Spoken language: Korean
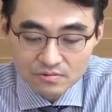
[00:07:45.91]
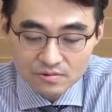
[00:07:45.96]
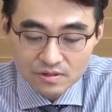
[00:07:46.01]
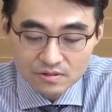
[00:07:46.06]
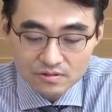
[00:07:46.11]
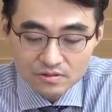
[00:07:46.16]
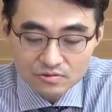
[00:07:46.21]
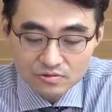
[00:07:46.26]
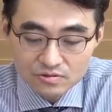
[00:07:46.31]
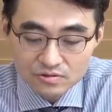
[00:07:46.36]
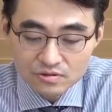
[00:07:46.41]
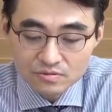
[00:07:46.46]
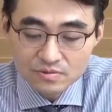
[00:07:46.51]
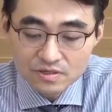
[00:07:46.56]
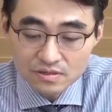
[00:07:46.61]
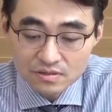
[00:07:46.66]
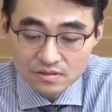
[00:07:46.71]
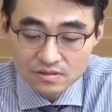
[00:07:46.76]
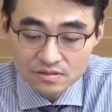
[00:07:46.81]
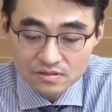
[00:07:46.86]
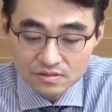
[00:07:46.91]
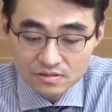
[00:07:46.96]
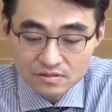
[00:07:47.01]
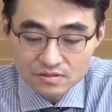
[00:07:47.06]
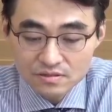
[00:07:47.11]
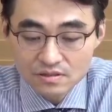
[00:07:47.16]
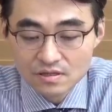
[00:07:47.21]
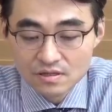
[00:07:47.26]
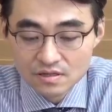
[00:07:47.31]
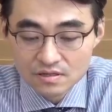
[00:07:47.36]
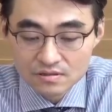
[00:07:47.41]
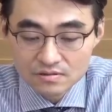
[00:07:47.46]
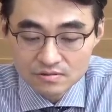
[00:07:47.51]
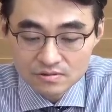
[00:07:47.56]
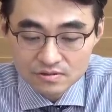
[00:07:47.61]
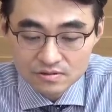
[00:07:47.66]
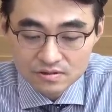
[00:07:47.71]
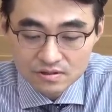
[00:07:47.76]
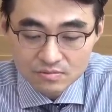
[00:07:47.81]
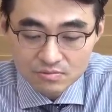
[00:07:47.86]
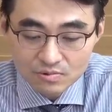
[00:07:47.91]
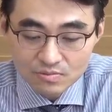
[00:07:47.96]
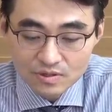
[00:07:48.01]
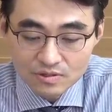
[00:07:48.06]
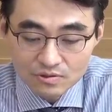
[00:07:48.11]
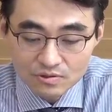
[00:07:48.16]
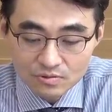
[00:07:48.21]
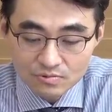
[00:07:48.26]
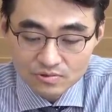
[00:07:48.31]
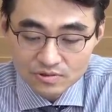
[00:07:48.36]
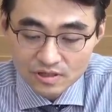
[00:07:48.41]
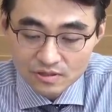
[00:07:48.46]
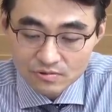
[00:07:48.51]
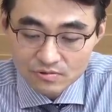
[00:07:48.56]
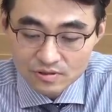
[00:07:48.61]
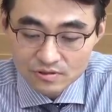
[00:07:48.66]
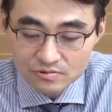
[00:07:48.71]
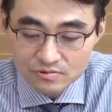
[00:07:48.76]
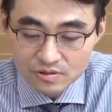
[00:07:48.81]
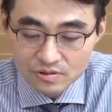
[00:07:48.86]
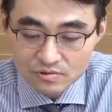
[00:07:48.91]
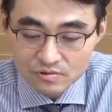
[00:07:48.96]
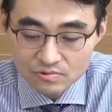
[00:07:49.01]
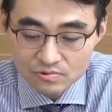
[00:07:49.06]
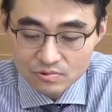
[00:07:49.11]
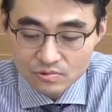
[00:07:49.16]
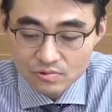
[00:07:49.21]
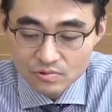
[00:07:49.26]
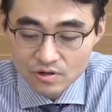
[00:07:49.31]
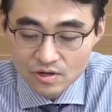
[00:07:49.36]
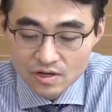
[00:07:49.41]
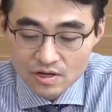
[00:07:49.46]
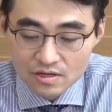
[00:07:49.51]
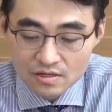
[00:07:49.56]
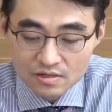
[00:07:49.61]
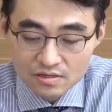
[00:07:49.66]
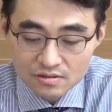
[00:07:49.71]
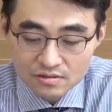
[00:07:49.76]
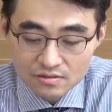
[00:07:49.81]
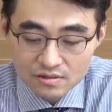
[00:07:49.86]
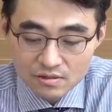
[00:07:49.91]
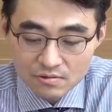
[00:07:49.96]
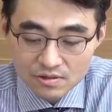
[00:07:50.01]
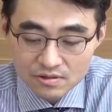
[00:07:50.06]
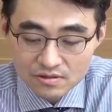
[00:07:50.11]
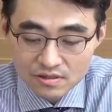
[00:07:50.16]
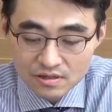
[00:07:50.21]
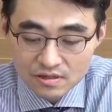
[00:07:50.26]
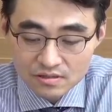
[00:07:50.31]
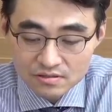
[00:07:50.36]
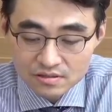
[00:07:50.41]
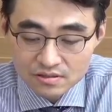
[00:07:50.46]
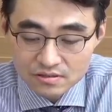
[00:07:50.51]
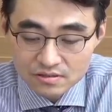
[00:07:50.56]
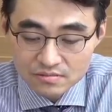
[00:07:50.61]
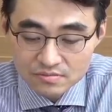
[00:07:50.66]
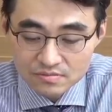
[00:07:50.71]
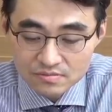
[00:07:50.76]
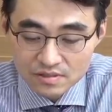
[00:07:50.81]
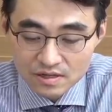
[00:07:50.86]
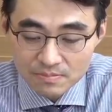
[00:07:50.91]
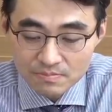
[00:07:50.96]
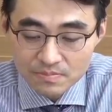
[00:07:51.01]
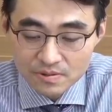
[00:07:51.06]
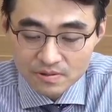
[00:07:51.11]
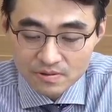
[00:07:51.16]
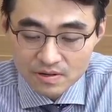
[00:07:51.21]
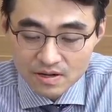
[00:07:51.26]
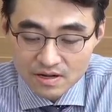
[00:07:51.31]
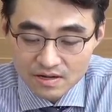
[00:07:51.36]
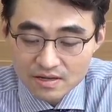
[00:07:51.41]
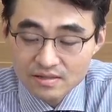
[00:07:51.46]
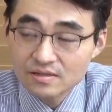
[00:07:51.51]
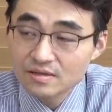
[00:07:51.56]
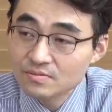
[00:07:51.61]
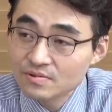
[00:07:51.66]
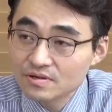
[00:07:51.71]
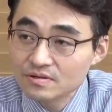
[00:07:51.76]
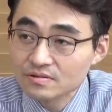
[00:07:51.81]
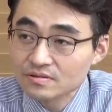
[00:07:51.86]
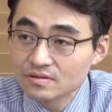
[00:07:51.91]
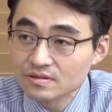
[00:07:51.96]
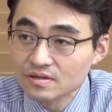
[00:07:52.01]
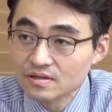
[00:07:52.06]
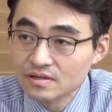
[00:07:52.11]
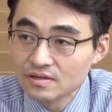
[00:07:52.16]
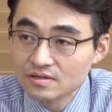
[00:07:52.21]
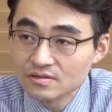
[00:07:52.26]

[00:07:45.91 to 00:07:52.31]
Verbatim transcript: 굉장히 좀 의미 있는 그런 이제 모멘텀으로 음. 작용할 수가 있고 또 이 세 회사 지금 합병하게 되면 음.